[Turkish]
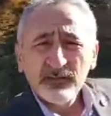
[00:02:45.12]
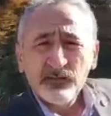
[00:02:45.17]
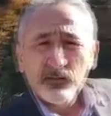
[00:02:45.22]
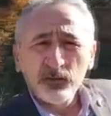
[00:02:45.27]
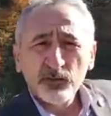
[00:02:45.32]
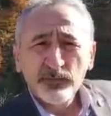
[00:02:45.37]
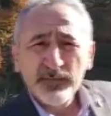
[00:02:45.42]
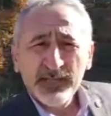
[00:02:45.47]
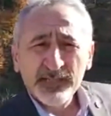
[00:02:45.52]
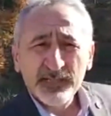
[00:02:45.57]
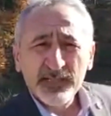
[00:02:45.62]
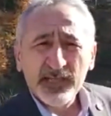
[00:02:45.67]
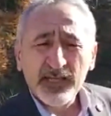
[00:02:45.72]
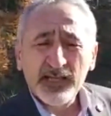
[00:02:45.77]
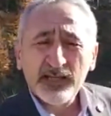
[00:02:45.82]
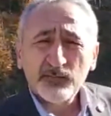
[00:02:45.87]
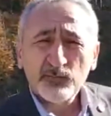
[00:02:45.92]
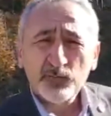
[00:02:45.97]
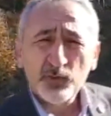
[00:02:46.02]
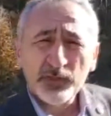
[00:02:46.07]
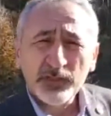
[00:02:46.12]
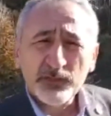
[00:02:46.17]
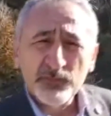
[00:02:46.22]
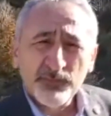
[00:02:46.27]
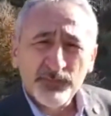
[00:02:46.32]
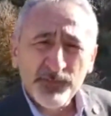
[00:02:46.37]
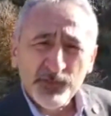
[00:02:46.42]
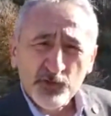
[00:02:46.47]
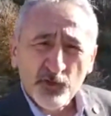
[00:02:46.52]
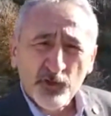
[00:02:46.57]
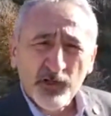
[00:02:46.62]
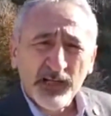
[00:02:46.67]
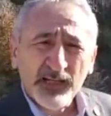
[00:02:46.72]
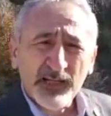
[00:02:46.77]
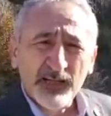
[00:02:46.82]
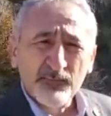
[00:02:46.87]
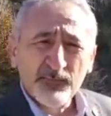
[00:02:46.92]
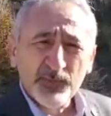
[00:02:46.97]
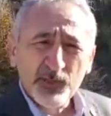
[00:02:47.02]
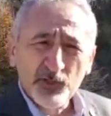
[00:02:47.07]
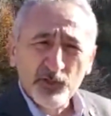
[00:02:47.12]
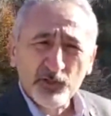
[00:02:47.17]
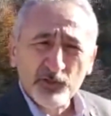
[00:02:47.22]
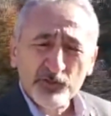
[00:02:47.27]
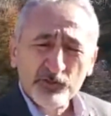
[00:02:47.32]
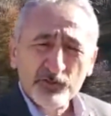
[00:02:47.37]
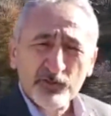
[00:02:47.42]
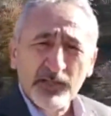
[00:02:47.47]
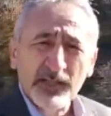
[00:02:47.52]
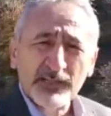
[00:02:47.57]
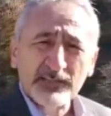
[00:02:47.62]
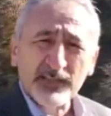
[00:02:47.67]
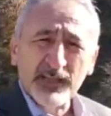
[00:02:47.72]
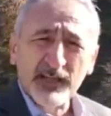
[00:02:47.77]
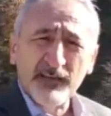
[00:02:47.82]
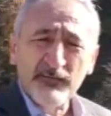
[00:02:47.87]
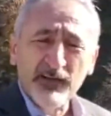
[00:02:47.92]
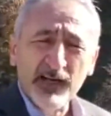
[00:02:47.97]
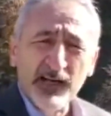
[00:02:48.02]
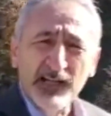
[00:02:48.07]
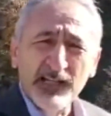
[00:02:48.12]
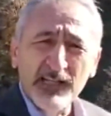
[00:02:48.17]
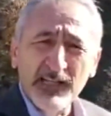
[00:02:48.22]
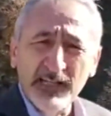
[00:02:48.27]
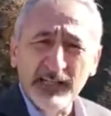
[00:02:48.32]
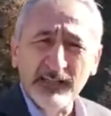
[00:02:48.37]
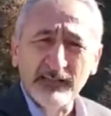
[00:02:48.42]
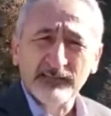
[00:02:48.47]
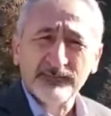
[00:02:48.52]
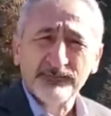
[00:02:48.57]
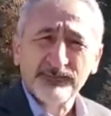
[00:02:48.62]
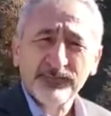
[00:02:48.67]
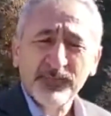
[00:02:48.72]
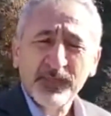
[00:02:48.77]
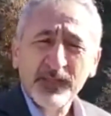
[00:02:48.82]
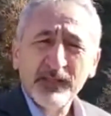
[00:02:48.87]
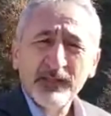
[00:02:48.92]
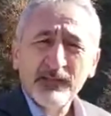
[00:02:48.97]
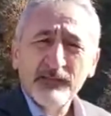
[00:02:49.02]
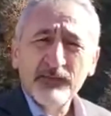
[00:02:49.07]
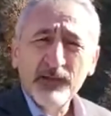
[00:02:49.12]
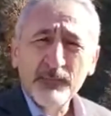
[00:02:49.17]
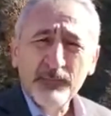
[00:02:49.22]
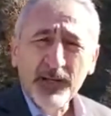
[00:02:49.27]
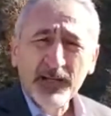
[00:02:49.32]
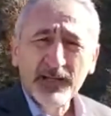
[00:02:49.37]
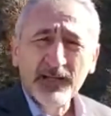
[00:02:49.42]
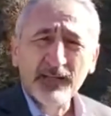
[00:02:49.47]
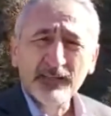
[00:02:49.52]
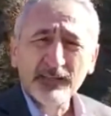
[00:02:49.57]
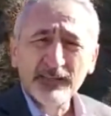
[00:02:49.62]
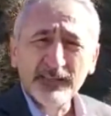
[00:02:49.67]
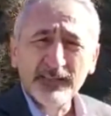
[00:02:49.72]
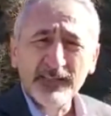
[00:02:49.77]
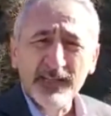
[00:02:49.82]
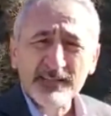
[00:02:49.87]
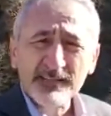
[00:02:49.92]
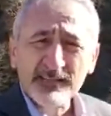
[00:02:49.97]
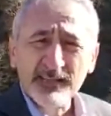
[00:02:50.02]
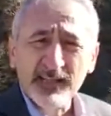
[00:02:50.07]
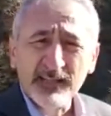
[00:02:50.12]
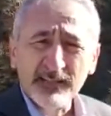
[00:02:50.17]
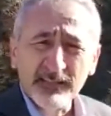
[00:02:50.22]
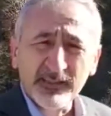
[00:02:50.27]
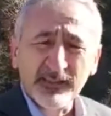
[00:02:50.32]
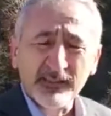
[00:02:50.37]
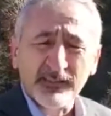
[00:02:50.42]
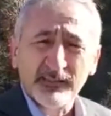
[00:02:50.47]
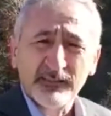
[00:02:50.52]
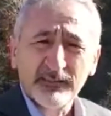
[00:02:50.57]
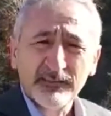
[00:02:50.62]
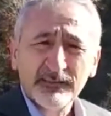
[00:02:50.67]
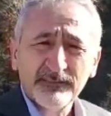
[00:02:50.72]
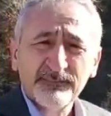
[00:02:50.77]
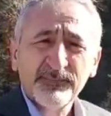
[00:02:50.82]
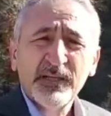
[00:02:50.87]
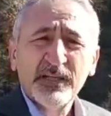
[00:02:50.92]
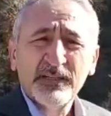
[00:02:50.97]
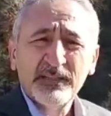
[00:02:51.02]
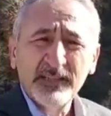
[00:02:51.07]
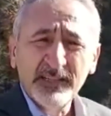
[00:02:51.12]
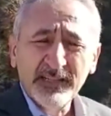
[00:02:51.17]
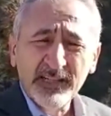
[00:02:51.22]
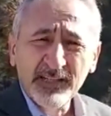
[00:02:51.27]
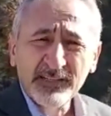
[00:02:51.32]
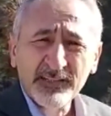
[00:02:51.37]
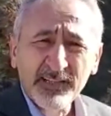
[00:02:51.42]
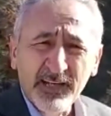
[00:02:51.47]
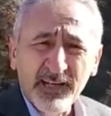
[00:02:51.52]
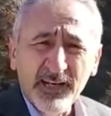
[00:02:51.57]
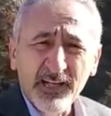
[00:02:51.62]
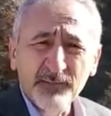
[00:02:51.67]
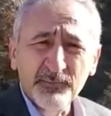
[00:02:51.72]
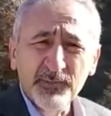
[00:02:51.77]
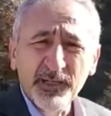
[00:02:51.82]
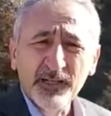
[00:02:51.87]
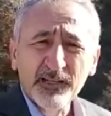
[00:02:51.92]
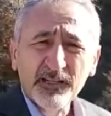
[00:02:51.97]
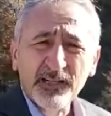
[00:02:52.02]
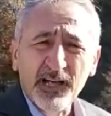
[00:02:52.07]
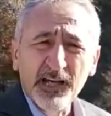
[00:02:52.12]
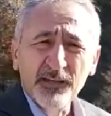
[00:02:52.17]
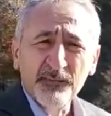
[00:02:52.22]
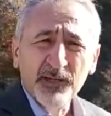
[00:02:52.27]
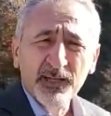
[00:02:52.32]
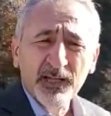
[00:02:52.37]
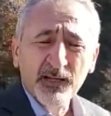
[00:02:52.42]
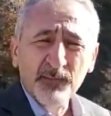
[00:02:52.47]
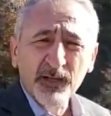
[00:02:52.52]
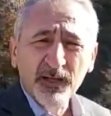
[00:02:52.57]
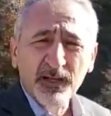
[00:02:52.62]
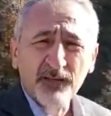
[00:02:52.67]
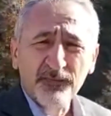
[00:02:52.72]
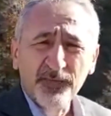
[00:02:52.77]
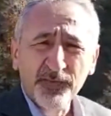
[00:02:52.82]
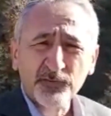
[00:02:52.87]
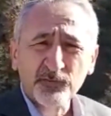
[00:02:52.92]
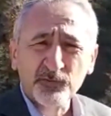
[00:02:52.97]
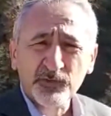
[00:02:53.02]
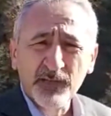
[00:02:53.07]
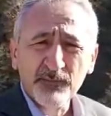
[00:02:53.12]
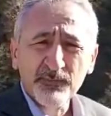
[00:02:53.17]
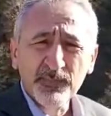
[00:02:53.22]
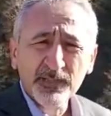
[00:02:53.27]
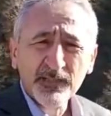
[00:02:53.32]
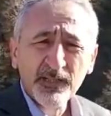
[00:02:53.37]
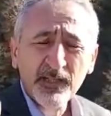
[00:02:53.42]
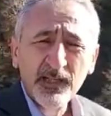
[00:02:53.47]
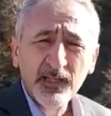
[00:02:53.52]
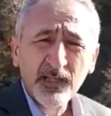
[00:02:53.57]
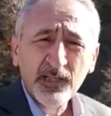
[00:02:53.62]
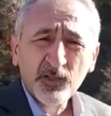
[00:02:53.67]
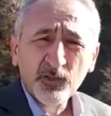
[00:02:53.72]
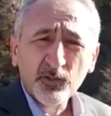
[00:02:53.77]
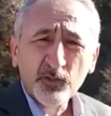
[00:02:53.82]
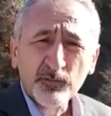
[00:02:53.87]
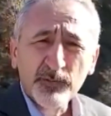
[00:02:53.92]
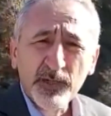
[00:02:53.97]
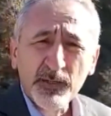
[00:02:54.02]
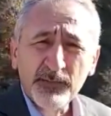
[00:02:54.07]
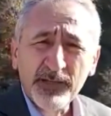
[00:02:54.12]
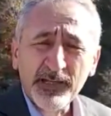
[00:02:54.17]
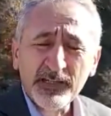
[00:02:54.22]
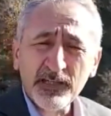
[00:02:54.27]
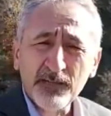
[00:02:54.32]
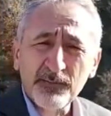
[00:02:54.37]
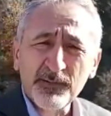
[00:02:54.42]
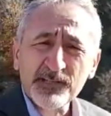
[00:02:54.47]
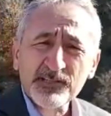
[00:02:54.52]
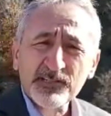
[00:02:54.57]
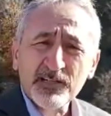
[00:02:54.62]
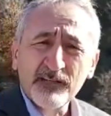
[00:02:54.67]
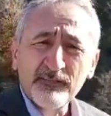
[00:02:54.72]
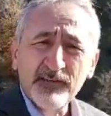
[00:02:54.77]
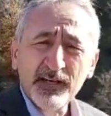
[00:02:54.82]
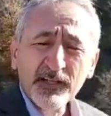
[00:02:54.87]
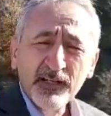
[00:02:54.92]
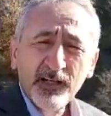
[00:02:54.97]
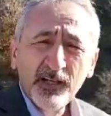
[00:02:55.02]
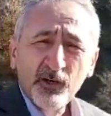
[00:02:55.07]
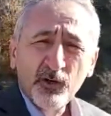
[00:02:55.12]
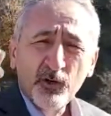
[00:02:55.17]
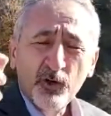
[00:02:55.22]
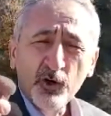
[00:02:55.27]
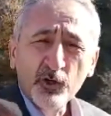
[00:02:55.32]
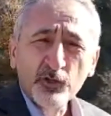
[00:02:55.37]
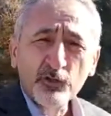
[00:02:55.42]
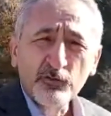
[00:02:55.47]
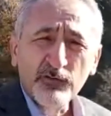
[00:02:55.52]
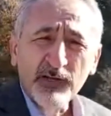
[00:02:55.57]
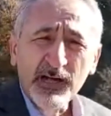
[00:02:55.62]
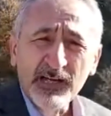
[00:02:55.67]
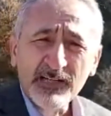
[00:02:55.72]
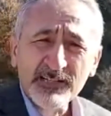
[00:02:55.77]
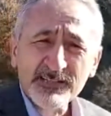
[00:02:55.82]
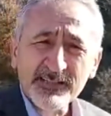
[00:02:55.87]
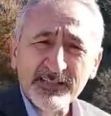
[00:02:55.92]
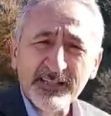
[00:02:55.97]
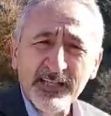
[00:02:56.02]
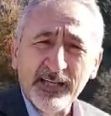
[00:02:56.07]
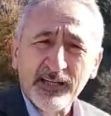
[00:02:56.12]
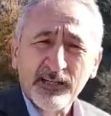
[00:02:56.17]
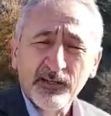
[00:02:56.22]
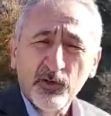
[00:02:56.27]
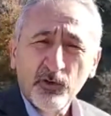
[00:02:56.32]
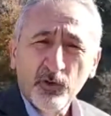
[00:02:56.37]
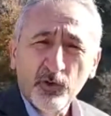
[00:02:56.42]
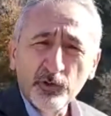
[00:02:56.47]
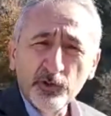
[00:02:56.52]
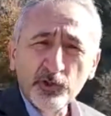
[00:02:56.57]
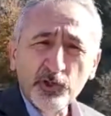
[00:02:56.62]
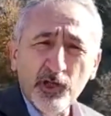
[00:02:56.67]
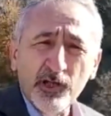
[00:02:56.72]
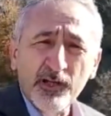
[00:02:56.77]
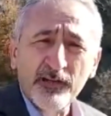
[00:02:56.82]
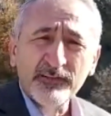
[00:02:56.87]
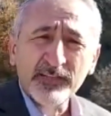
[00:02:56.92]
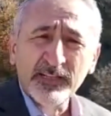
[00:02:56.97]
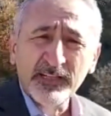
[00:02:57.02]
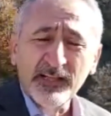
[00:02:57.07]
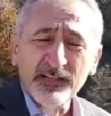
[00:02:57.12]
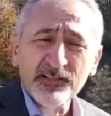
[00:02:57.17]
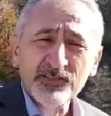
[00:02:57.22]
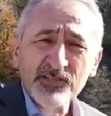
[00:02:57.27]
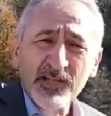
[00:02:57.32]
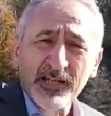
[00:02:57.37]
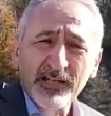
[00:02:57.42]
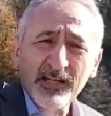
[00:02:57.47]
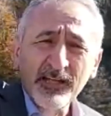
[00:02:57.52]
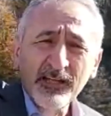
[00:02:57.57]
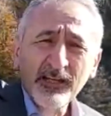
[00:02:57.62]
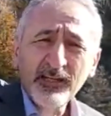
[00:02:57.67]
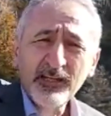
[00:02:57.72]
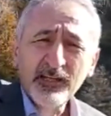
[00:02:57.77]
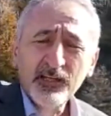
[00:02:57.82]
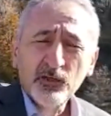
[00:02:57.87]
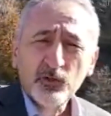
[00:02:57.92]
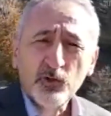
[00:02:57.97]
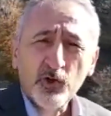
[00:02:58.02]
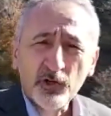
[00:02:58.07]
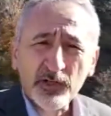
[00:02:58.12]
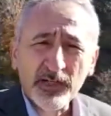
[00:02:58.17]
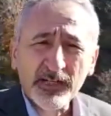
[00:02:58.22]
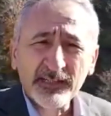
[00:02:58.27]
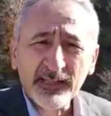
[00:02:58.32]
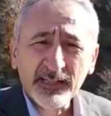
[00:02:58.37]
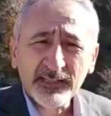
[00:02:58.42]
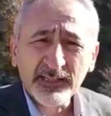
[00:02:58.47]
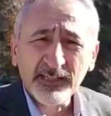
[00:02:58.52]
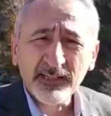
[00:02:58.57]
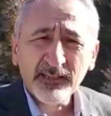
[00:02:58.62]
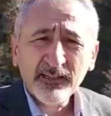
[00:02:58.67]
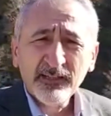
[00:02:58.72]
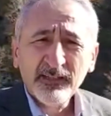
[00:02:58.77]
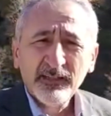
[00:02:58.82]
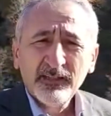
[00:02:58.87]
Ulubey'de bunun gibi birçok alan biliyoruz. Hatta valiliğin ve bakanlığın yazılarını dikkate almayan, kaymakama kafa tutan bir Ulubey Belediye Başkanı var. Ordu valisi de onu görevden alacağına Korgan'daki